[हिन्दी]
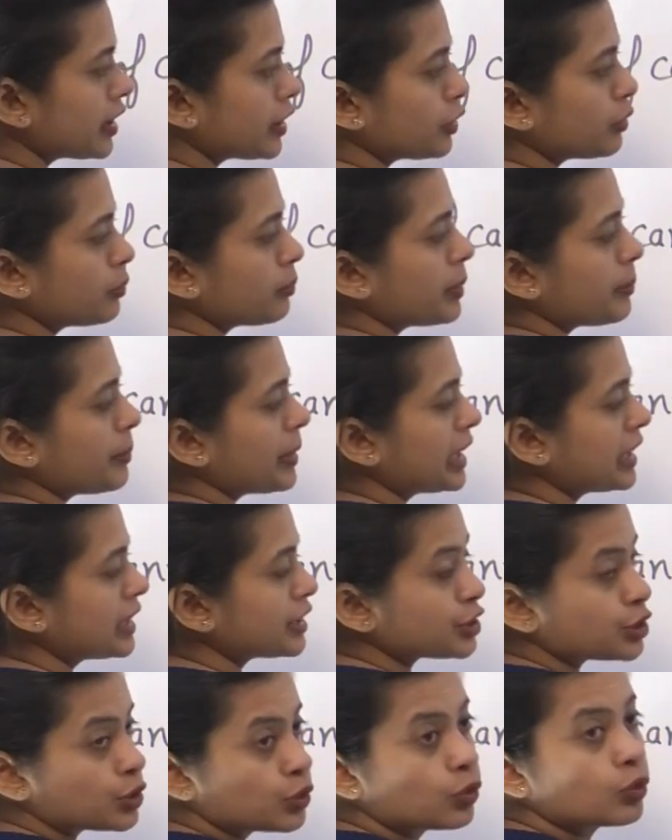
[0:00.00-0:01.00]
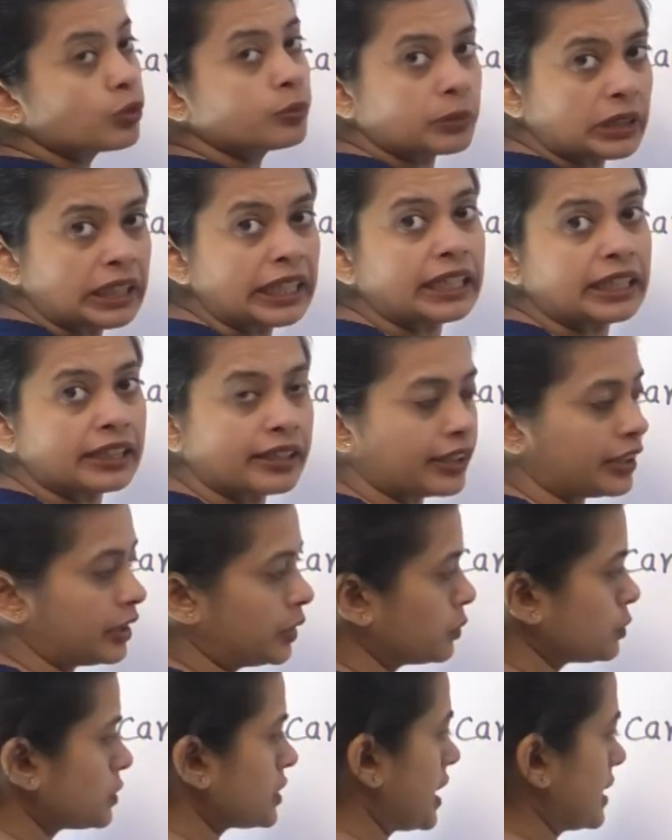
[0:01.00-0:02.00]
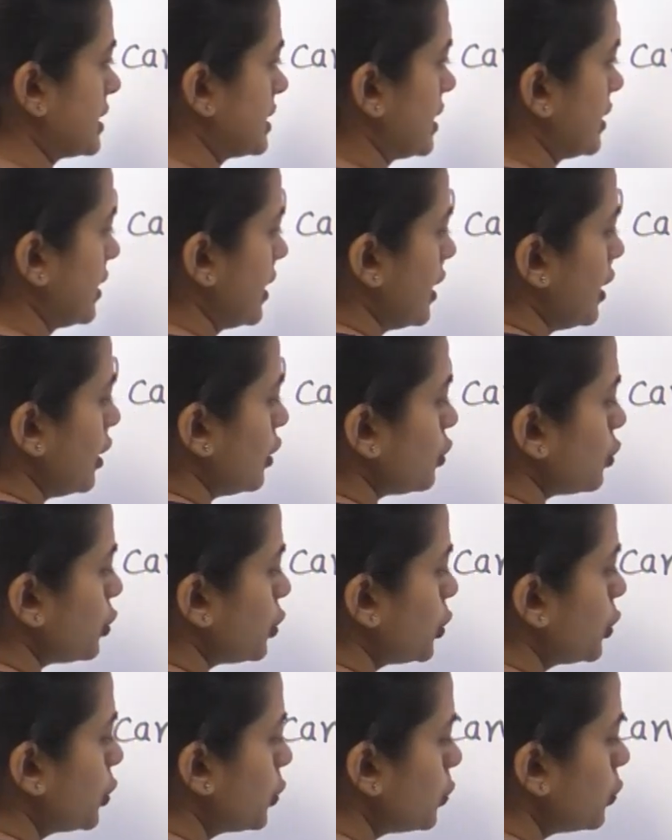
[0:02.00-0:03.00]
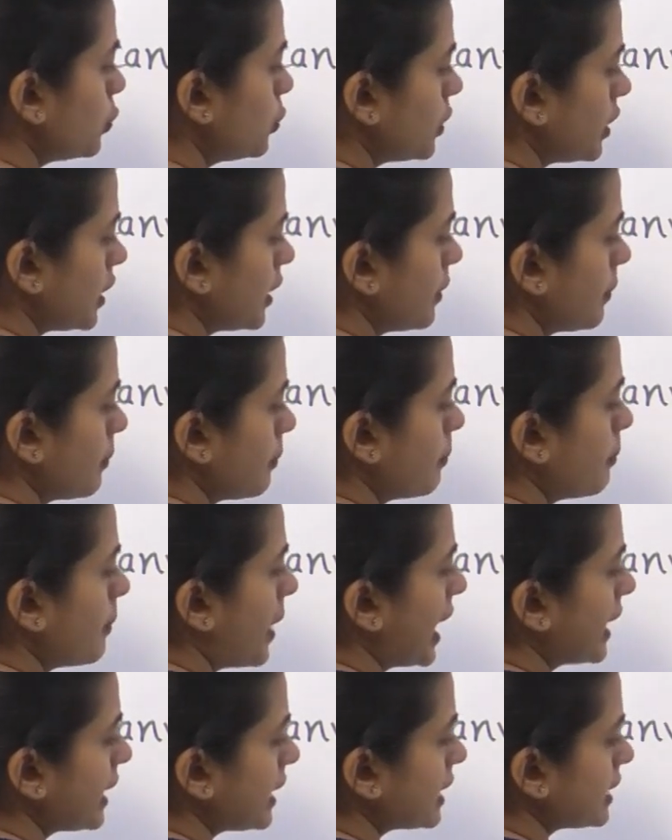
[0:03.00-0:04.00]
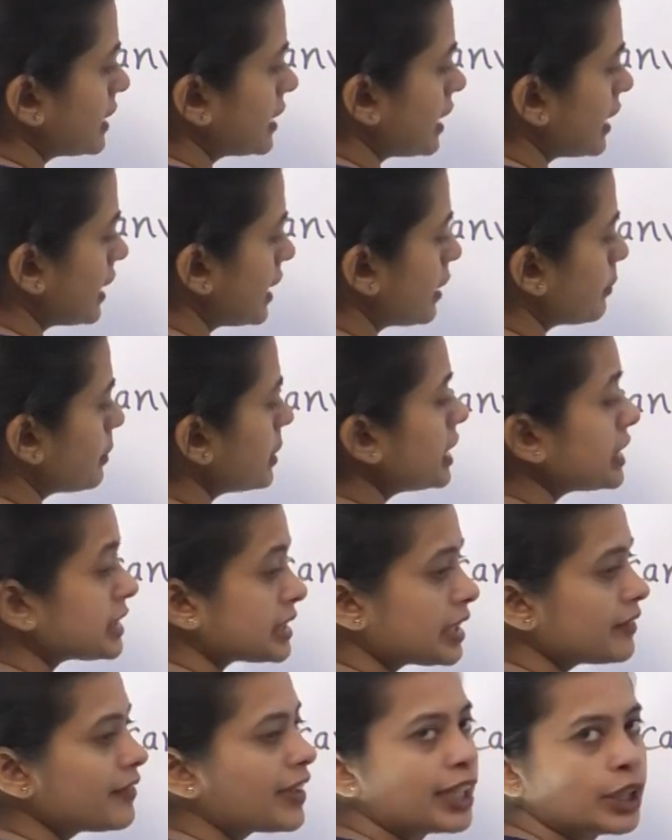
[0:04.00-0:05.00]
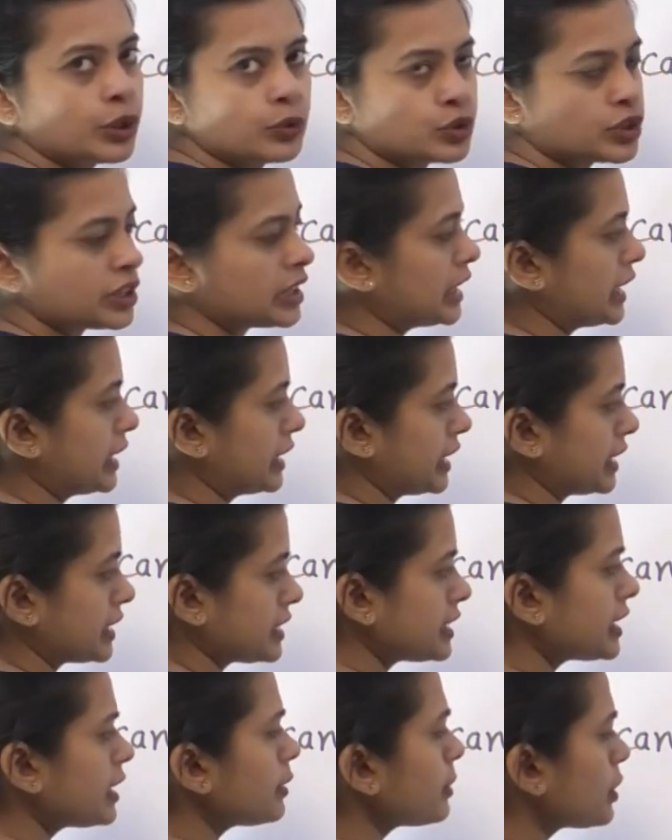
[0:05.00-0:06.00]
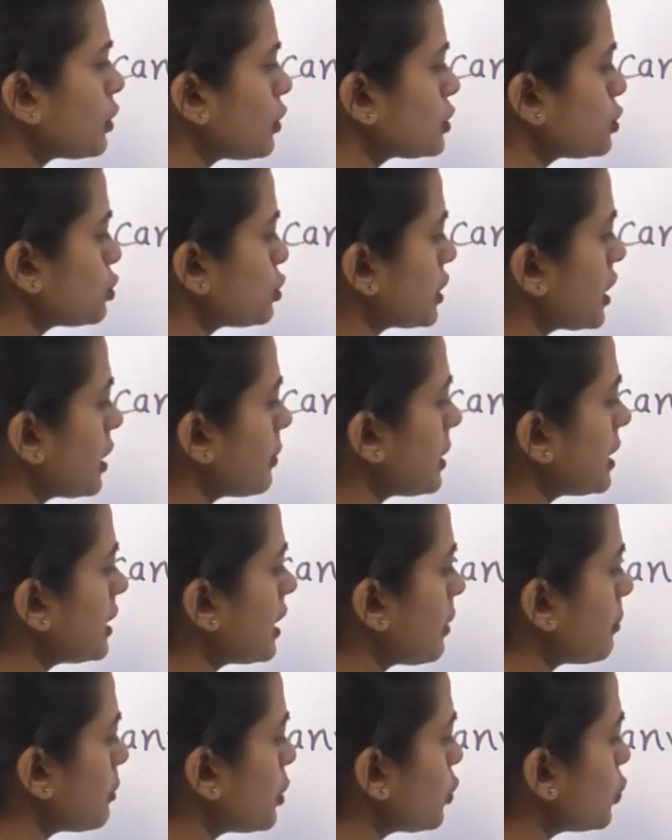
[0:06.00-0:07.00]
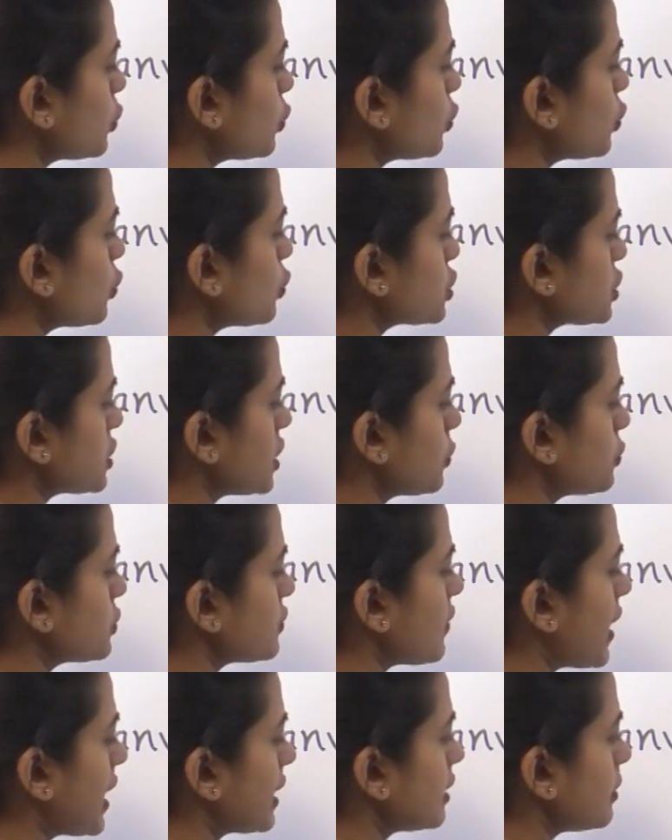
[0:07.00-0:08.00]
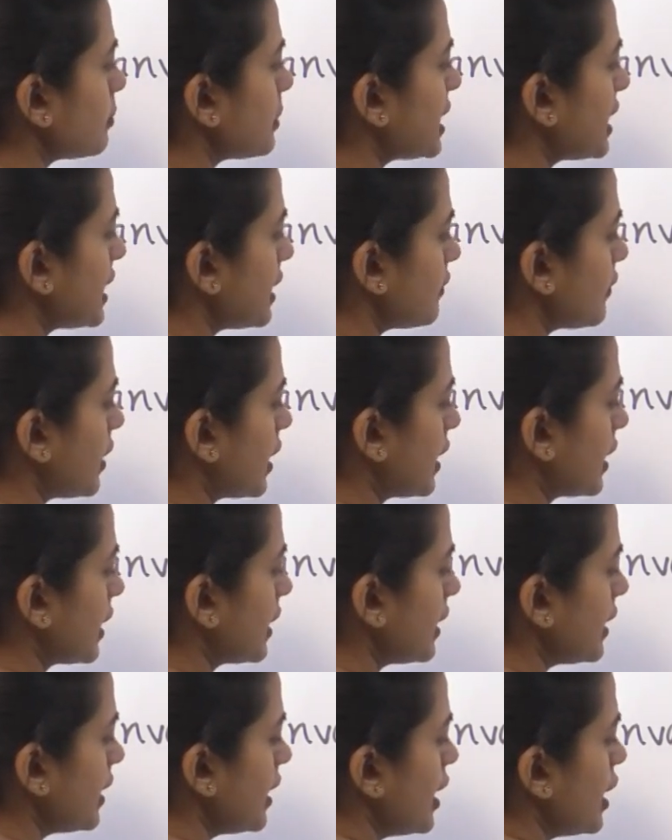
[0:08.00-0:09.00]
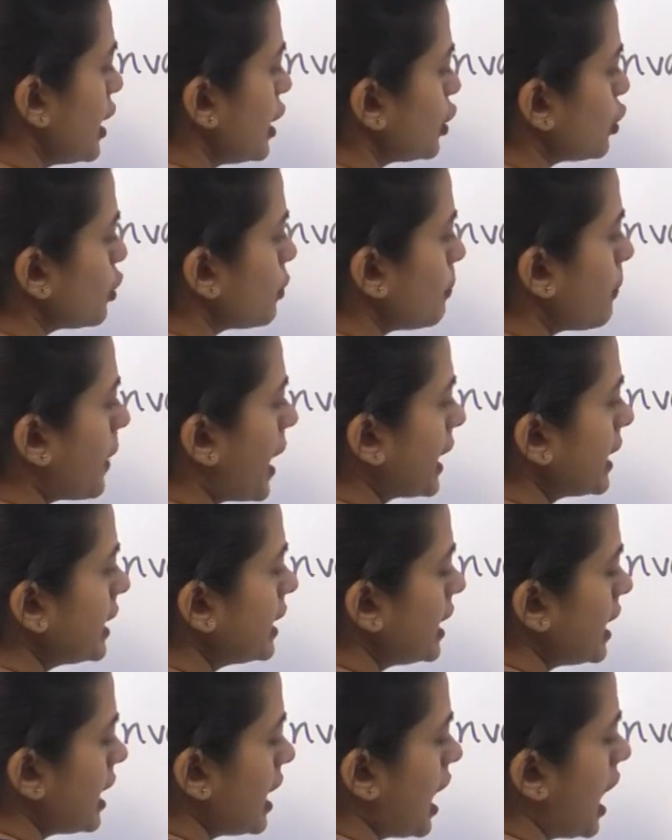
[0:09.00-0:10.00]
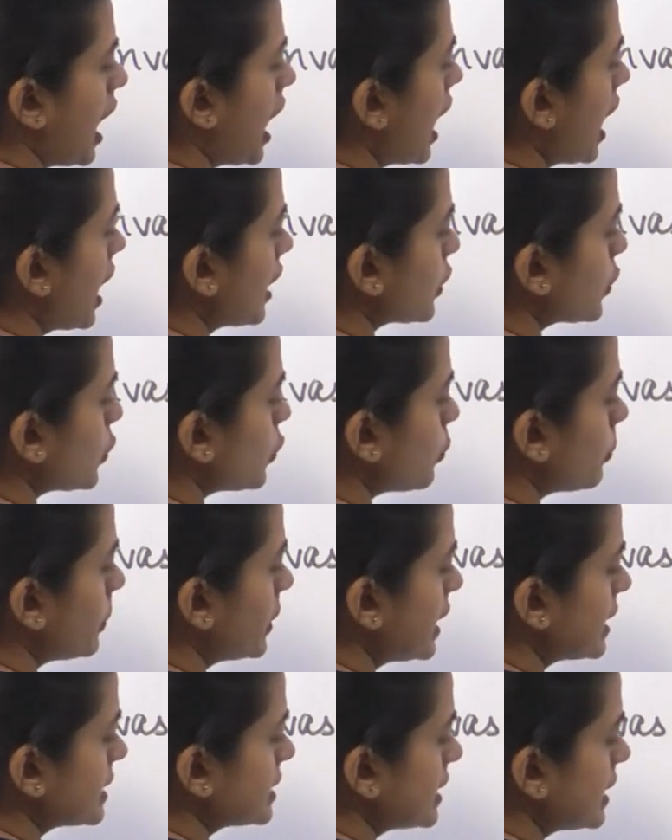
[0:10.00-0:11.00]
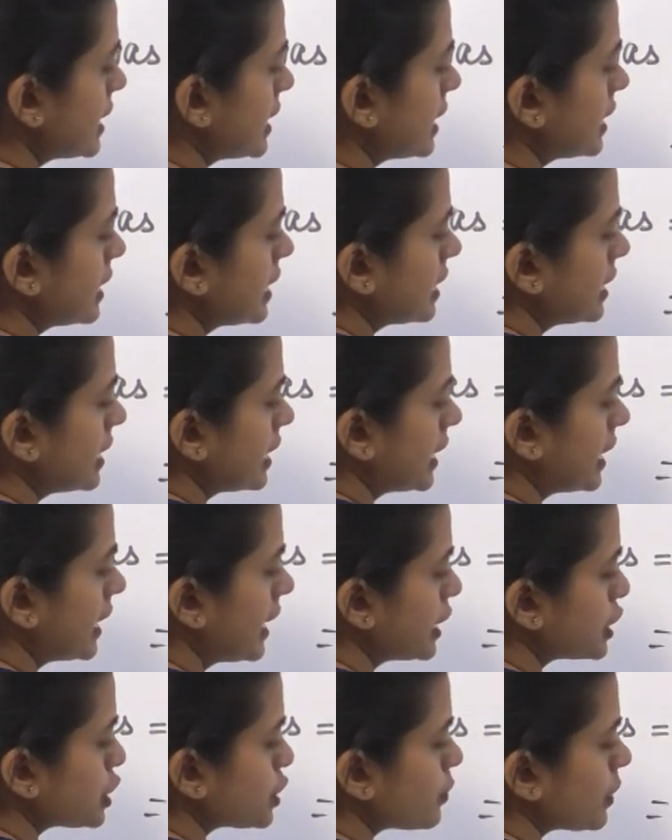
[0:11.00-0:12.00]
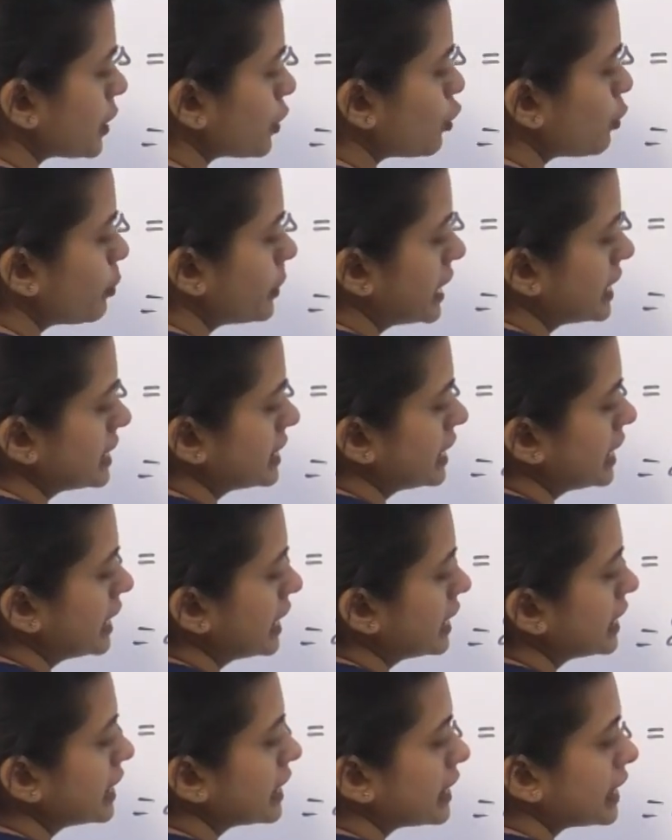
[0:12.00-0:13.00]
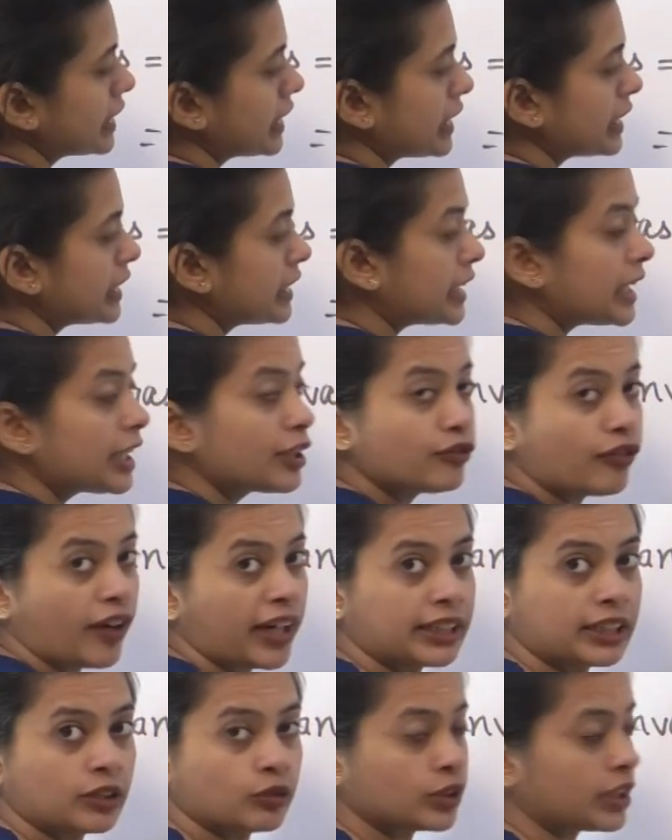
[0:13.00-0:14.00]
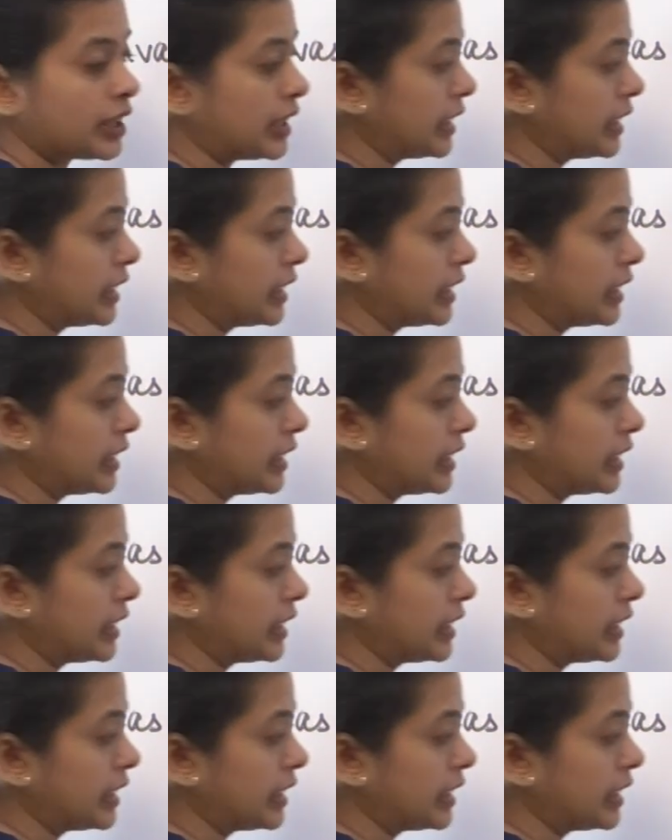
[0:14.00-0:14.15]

कर रही हूँ मैं पहले इसको लिख रही हूँ साथ साथ तो टू पाई कितना है अभी इसकी वैल्यूज नहीं लिखते हैं ठीक है बिकॉज उसके बाद हम लोगों को कुछ ना कुछ फायदा मिलने ही वाला है तो पाई आर को भी ऐसे लिख देते हैं एच वन को भी ऐसे लिख देते हैं ये फाइंड आउट